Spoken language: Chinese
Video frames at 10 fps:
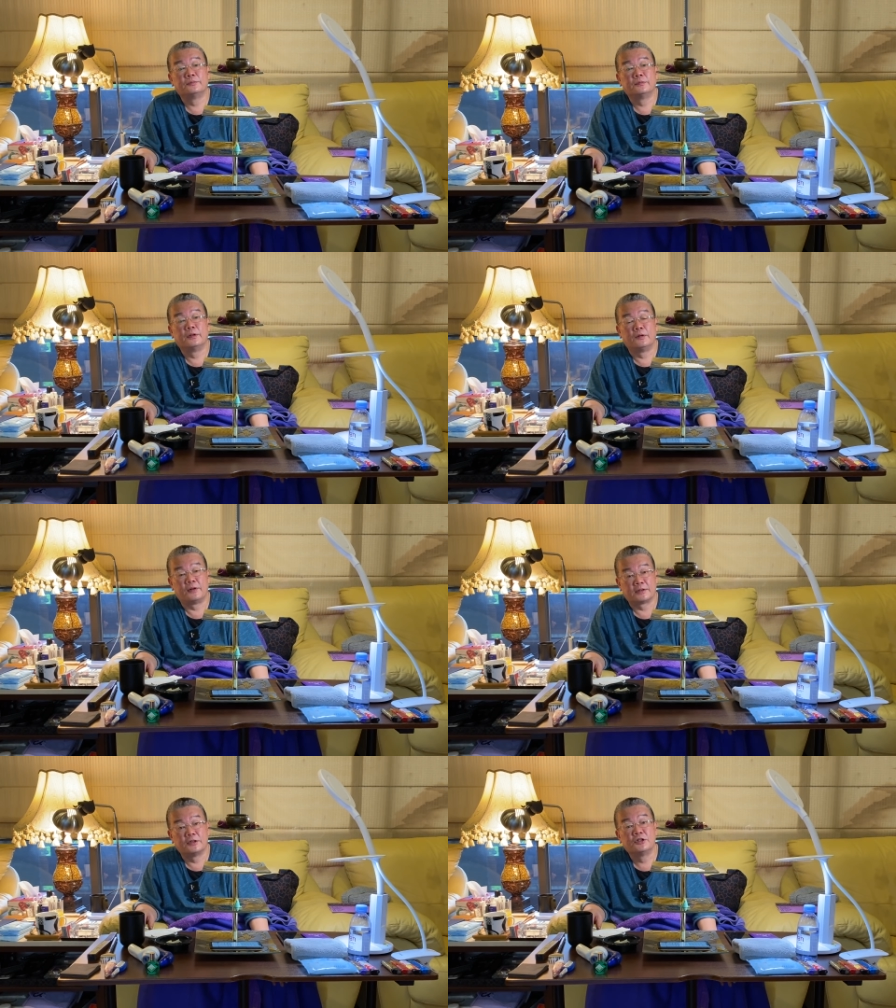啊，
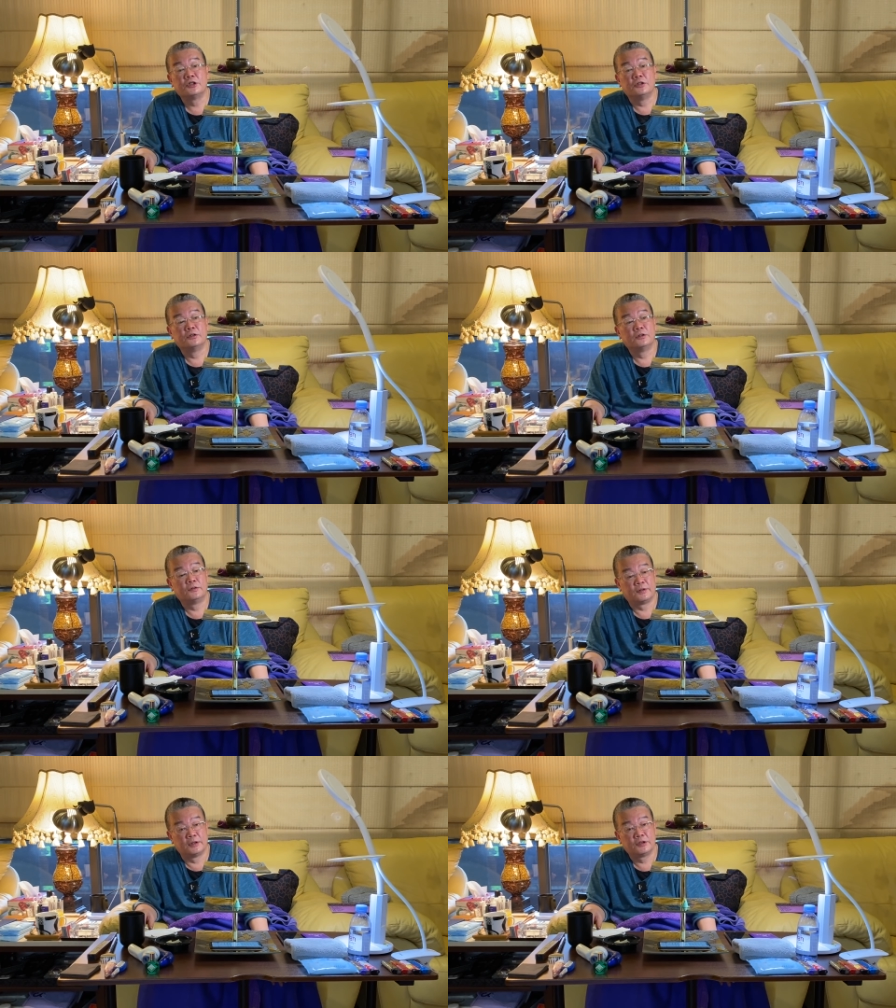法生记，
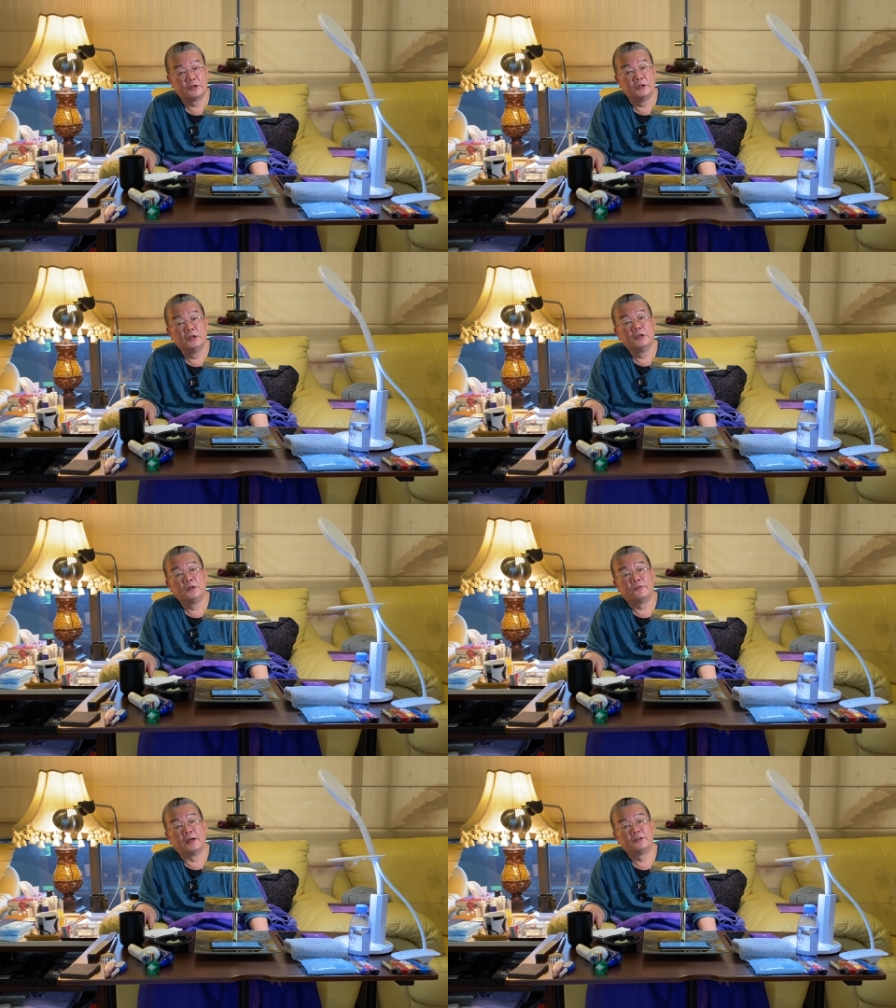法生记，
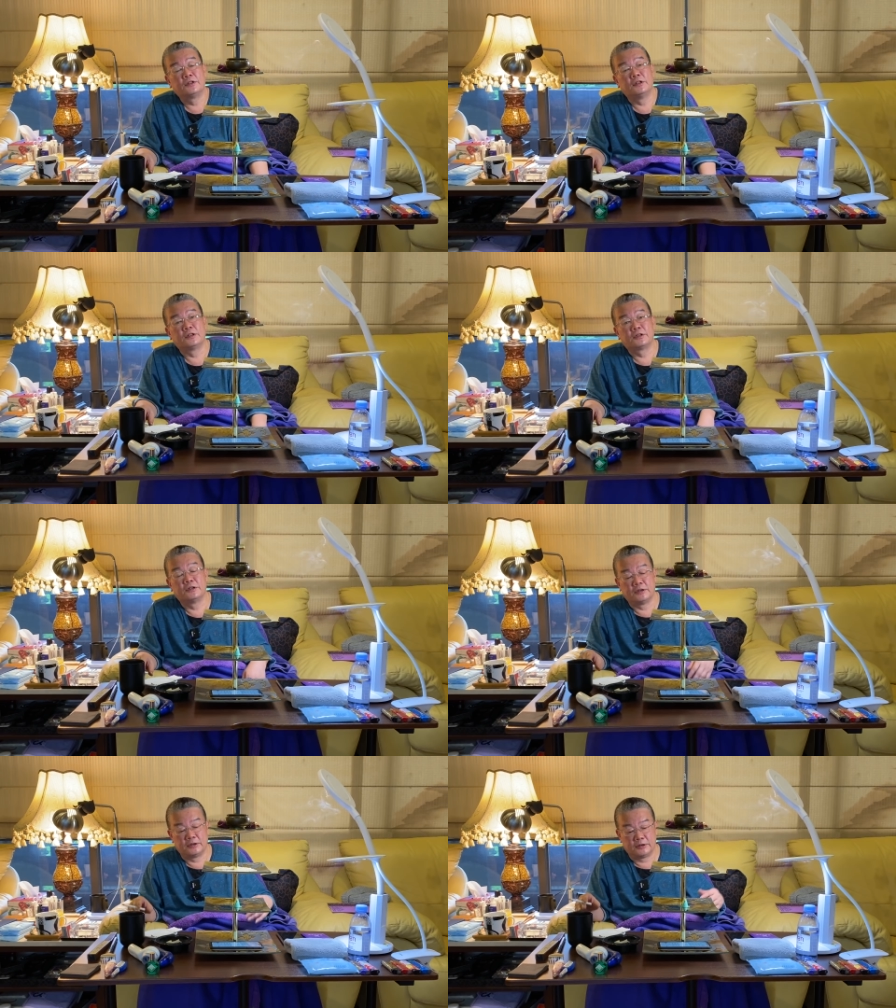法生记呢
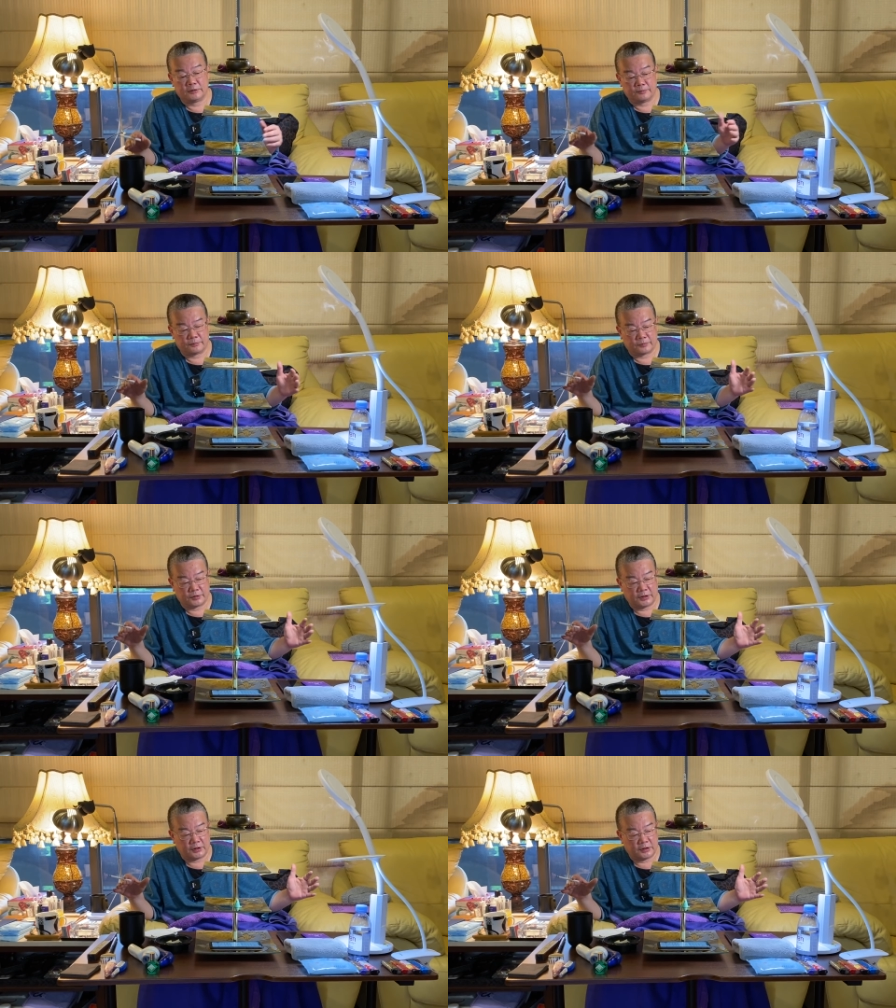是
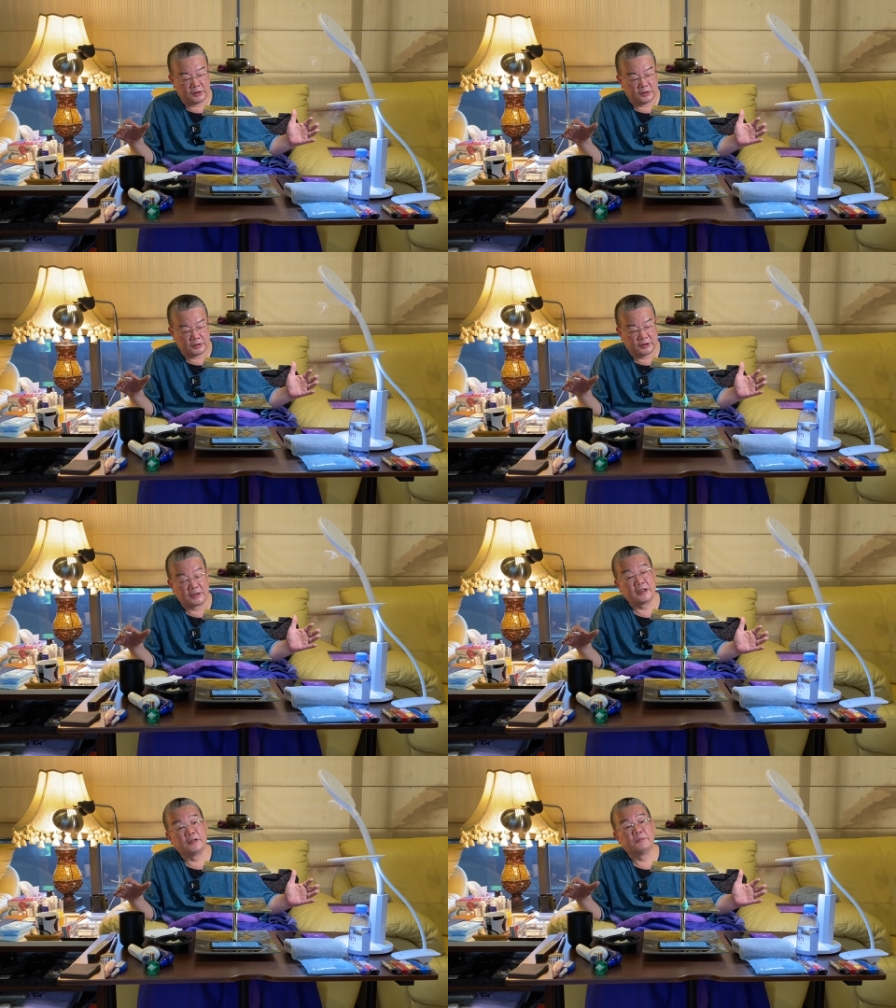整个呢家
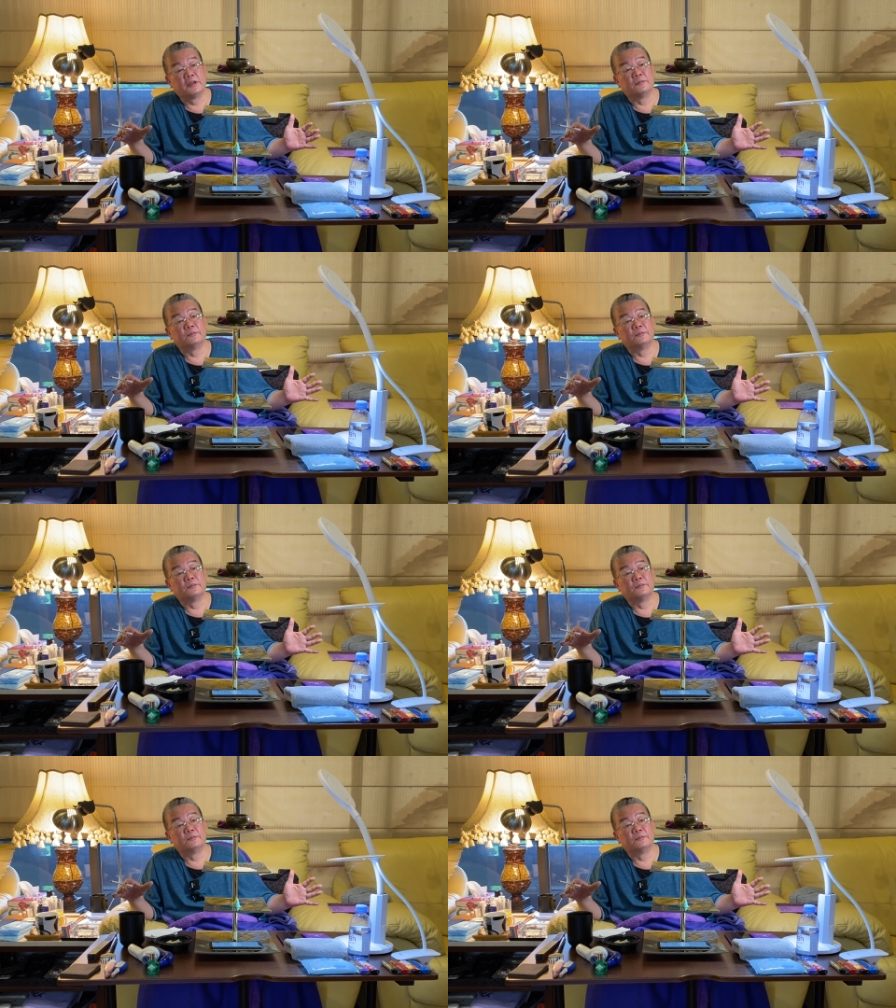宅里面。